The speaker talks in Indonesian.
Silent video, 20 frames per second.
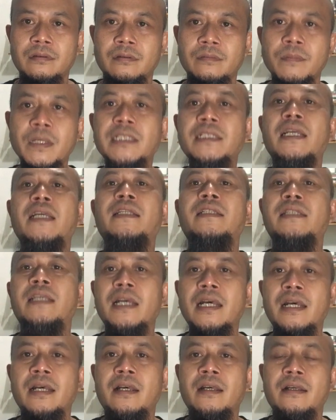masa
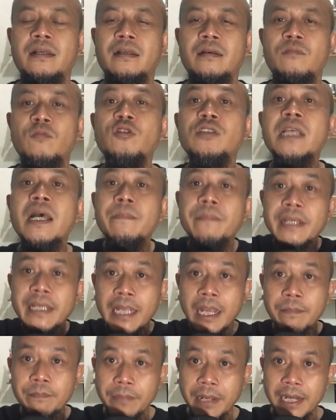iya mau sampai
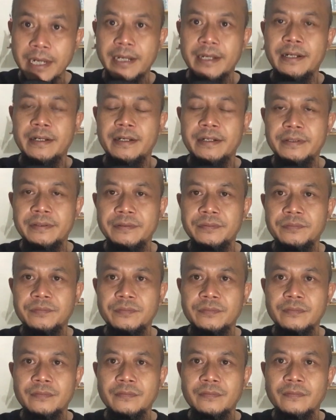kapan
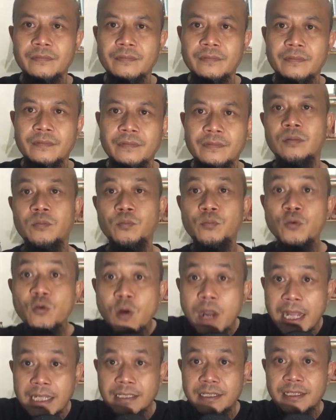
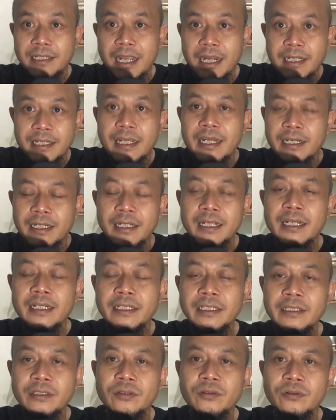puas kalian dengan
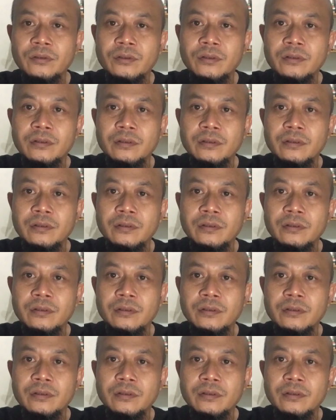itu